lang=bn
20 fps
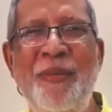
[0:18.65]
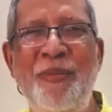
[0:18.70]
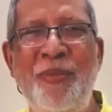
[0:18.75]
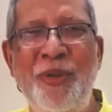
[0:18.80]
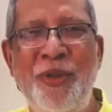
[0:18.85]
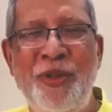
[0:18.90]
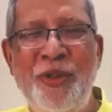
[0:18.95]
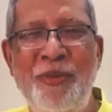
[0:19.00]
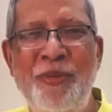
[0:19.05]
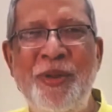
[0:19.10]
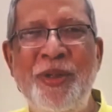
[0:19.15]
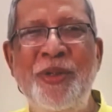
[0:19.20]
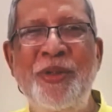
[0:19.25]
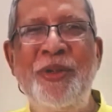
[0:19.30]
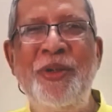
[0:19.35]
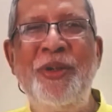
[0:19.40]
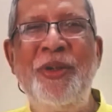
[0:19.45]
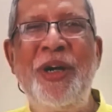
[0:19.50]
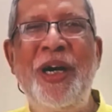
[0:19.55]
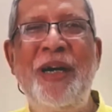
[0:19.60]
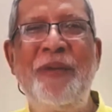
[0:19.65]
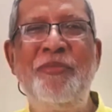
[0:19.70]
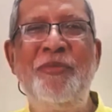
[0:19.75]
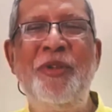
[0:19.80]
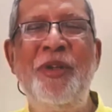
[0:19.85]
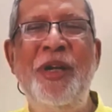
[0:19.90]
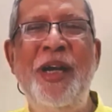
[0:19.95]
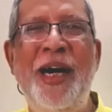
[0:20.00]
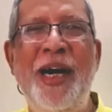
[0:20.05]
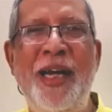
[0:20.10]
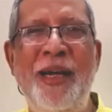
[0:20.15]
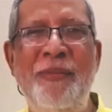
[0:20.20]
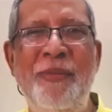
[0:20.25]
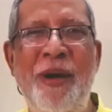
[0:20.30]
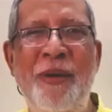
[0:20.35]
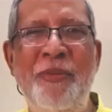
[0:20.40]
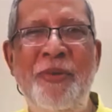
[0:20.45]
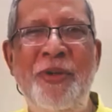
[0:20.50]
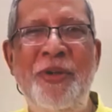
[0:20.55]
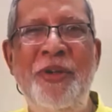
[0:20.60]
প্রথমত আবদুল্লাহ আল
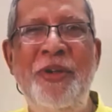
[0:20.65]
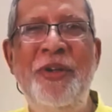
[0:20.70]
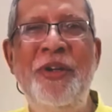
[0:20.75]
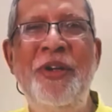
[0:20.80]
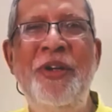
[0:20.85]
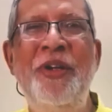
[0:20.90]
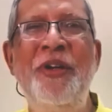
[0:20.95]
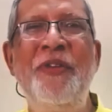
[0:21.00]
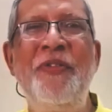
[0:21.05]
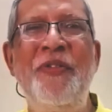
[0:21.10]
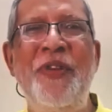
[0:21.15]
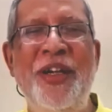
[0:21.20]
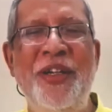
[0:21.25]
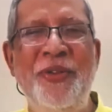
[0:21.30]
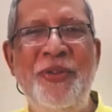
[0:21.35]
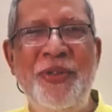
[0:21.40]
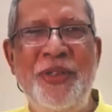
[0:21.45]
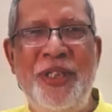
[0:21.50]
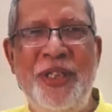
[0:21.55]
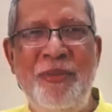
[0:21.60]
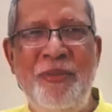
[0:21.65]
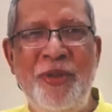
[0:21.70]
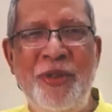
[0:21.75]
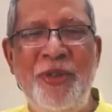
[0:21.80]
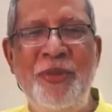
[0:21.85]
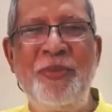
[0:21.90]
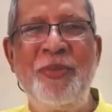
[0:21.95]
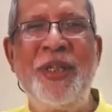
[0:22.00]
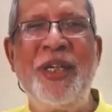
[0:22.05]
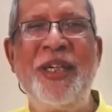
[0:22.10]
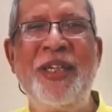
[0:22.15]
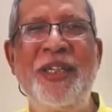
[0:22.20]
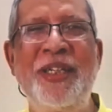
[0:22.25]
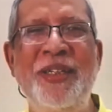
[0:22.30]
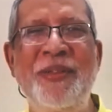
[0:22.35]
মামুন ফেরদৌসি মজুমদার